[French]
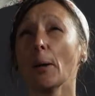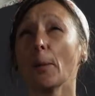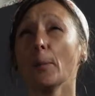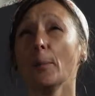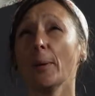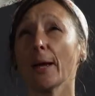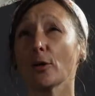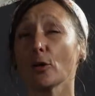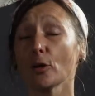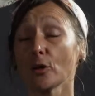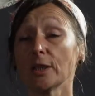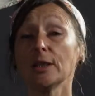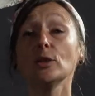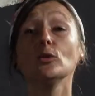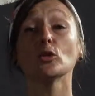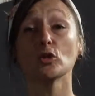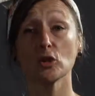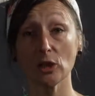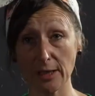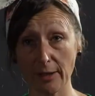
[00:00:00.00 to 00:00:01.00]
Mercredi,
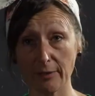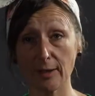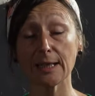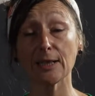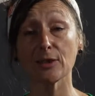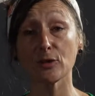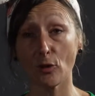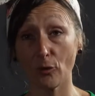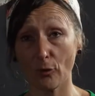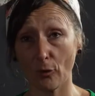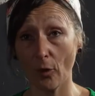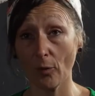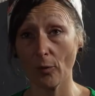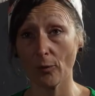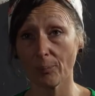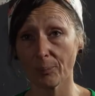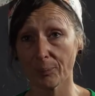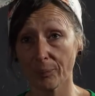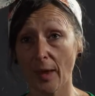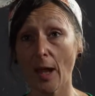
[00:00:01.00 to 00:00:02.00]
donc j'étais avec les enfants.
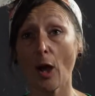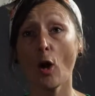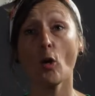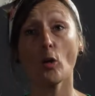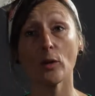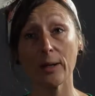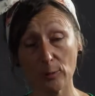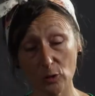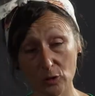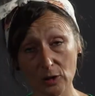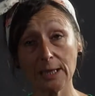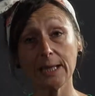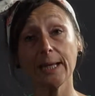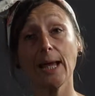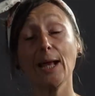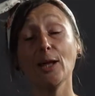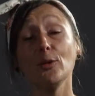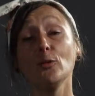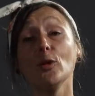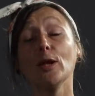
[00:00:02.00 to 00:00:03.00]
On a mangé des
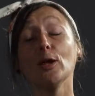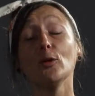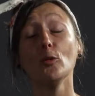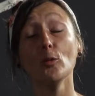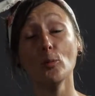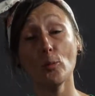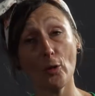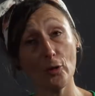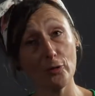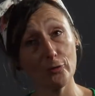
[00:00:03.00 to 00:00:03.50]
galettes de légumes,